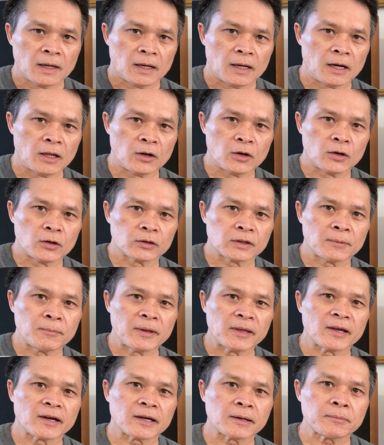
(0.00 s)
Hello, thân
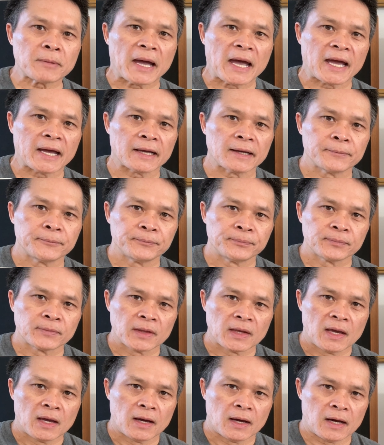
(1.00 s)
mến chào các bạn.
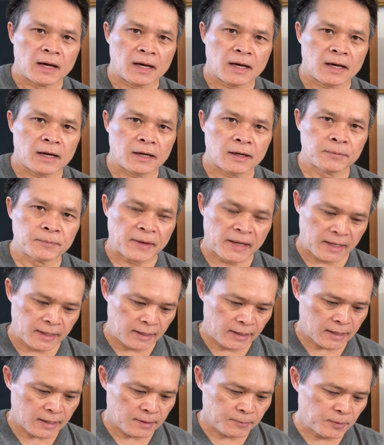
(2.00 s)
À, hôm
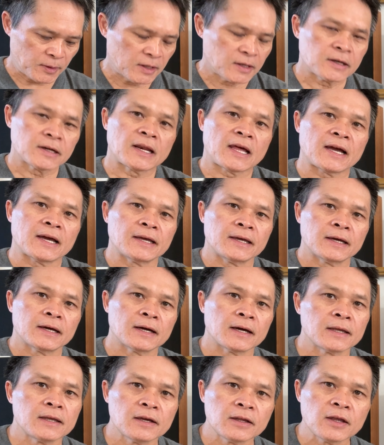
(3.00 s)
nay à, Peter lại
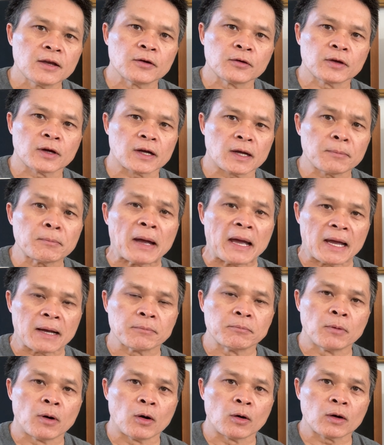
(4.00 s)
à, giới thiệu cho các
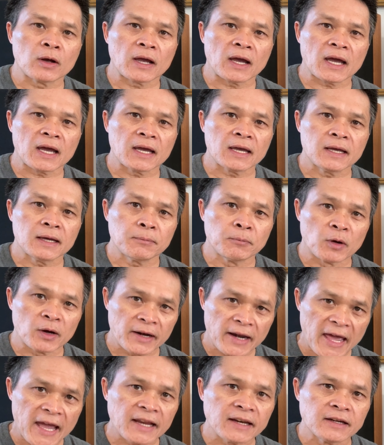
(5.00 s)
bạn một cái một
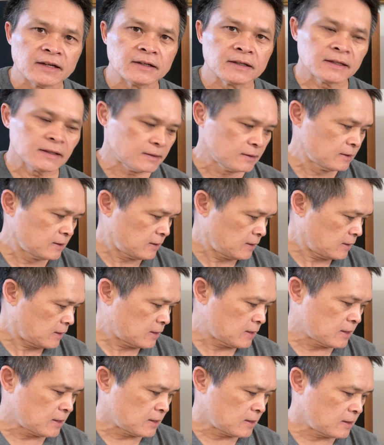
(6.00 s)
cái đát nữa.
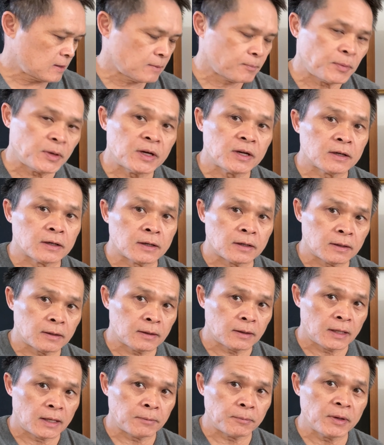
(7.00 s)
À, Peter
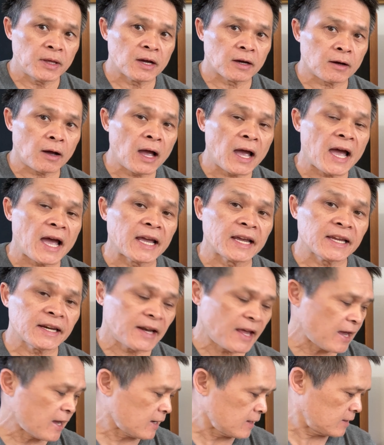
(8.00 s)
hiện bây giờ có hai cái
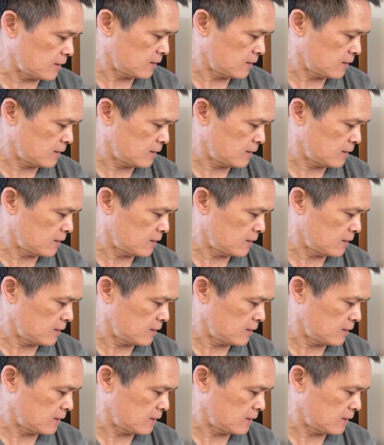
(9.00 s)
đát